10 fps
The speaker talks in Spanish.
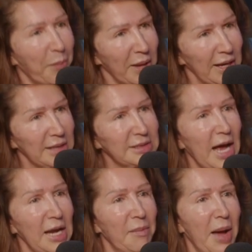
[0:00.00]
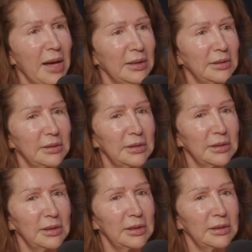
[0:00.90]
para la almas.
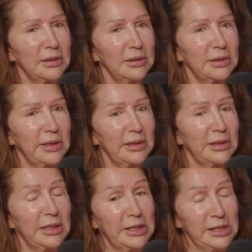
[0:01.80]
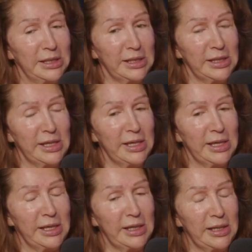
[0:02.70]
Eh. Y,
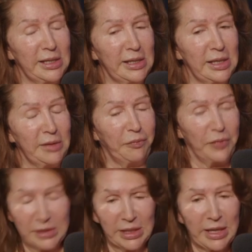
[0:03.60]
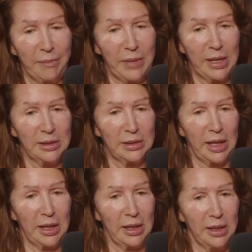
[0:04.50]
y físicamente,